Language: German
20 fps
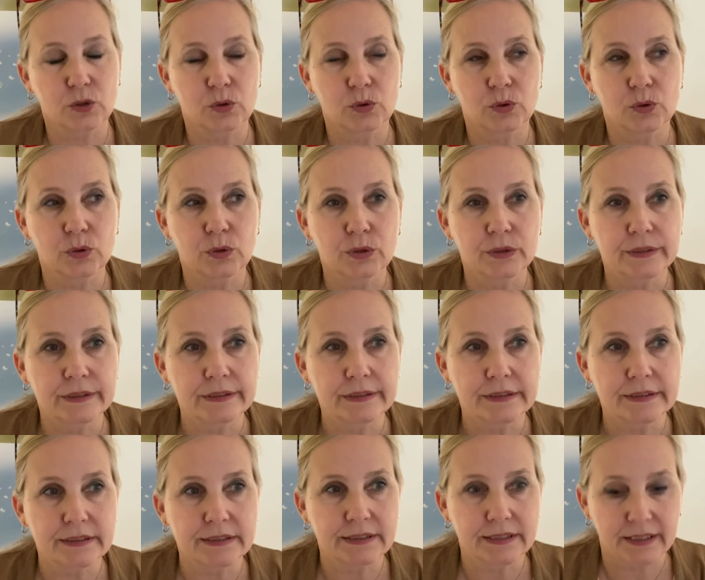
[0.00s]

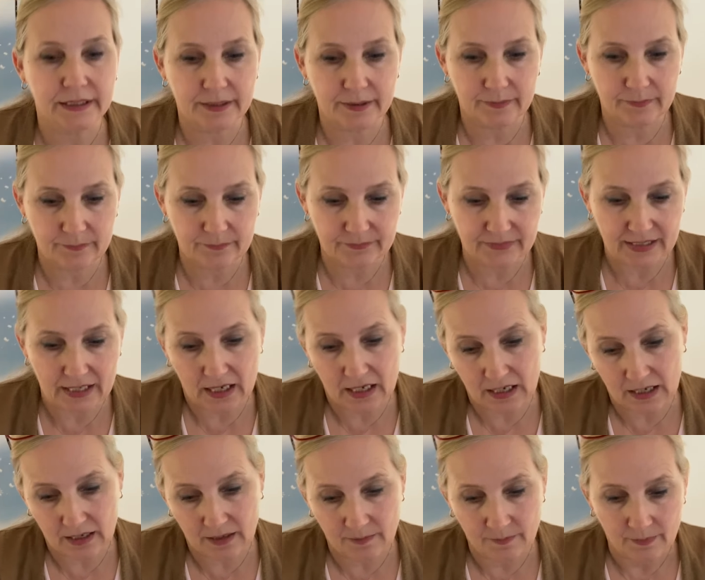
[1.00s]
und ähm,
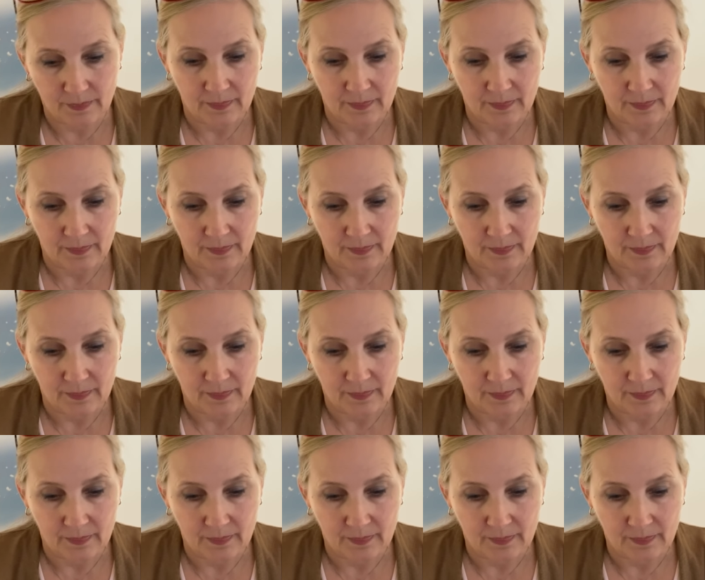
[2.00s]
ja,